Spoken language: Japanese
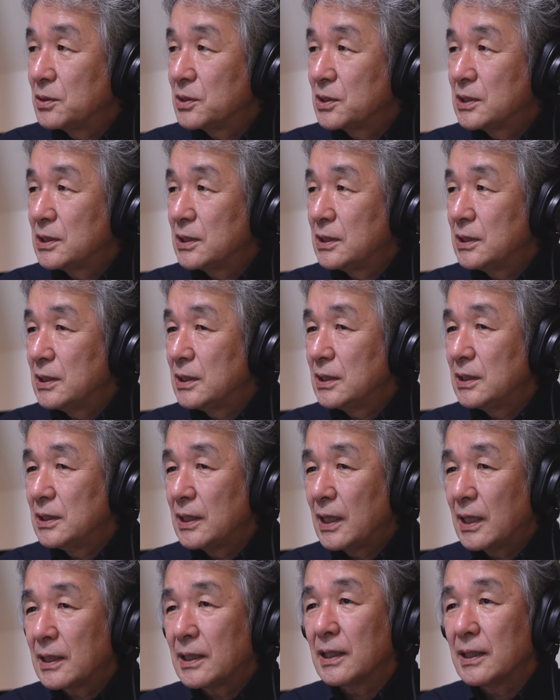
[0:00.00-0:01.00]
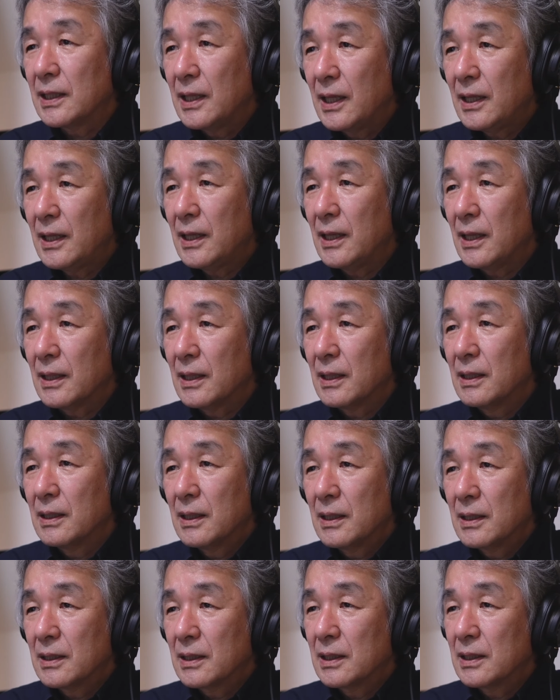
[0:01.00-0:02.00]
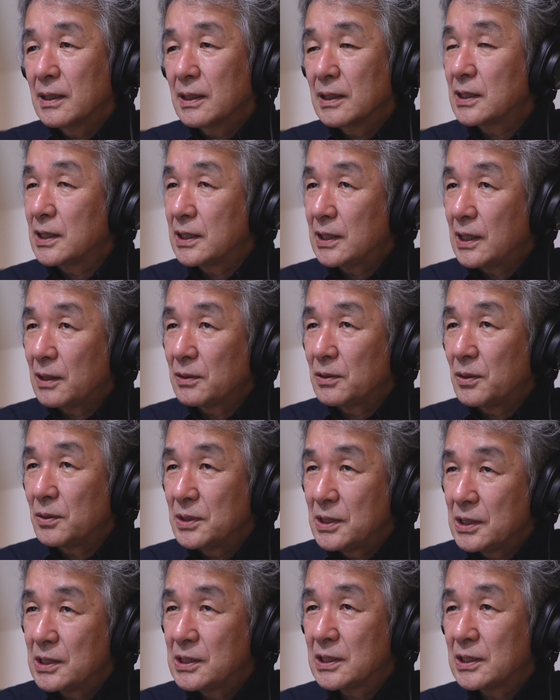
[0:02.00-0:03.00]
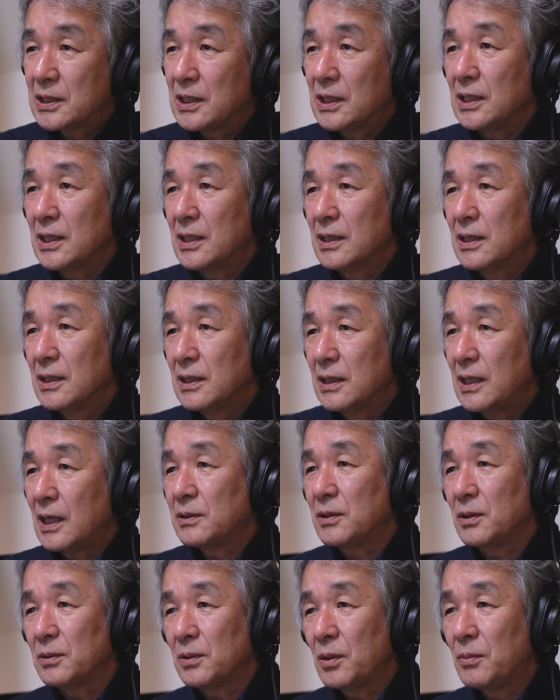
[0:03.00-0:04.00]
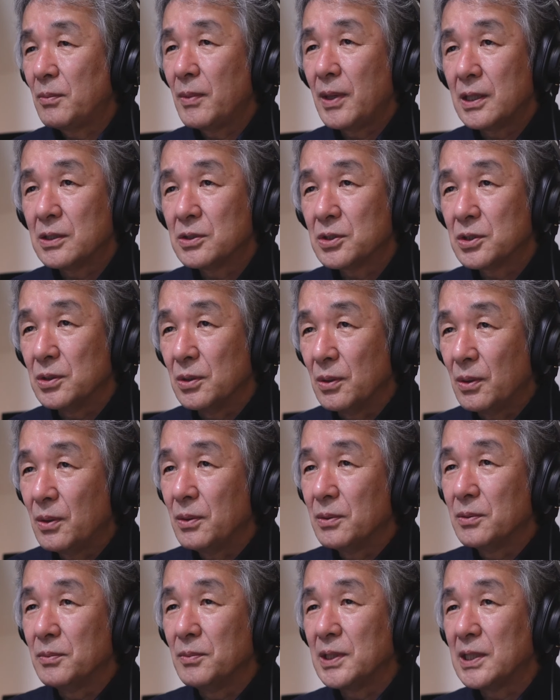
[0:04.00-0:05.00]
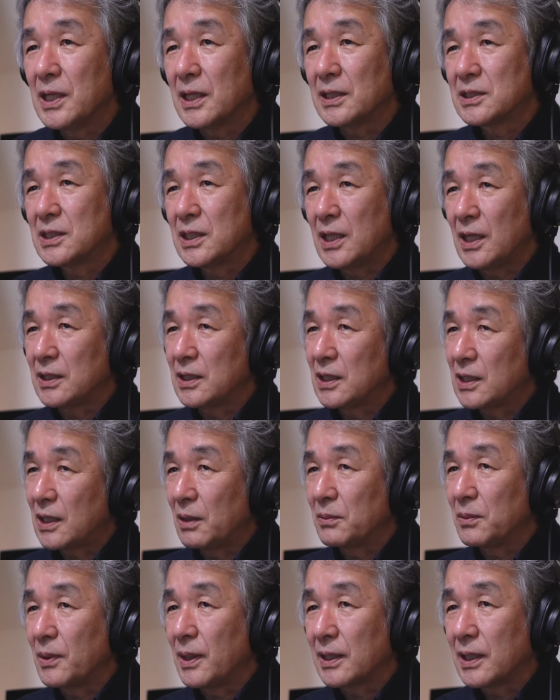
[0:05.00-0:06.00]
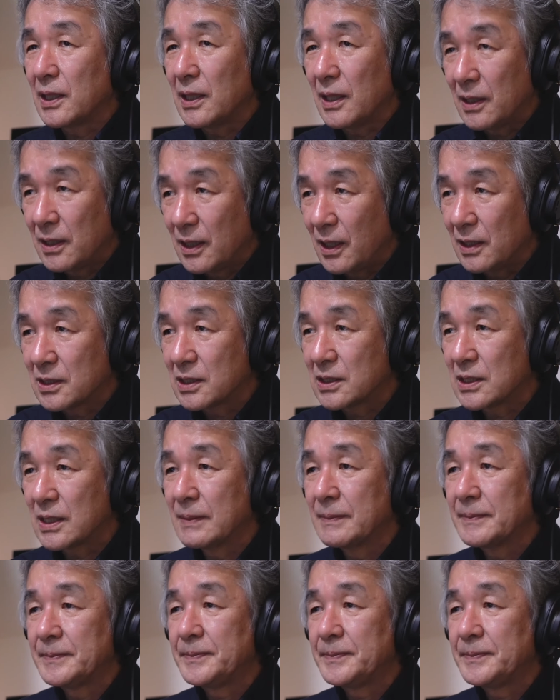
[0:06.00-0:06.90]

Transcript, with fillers: しい中で北の錦などの名詞を生み出してきたわけです。